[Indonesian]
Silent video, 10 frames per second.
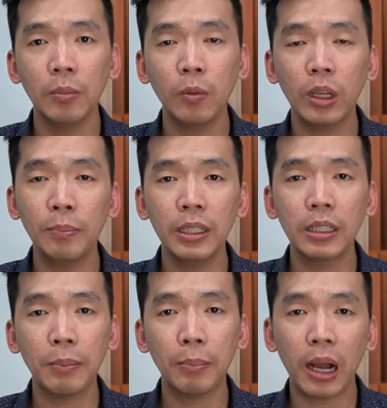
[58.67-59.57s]
Mungkin
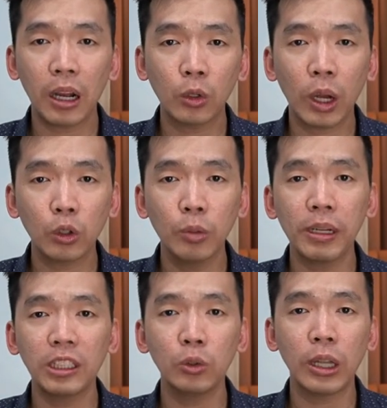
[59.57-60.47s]
bisa memakan waktu
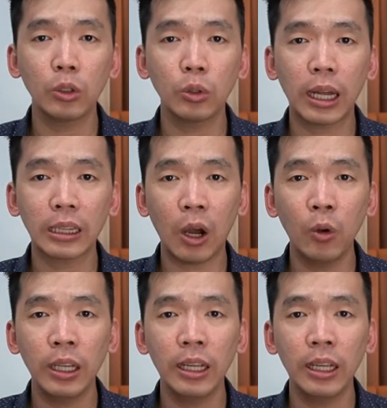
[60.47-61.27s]
berjuta-juta tahun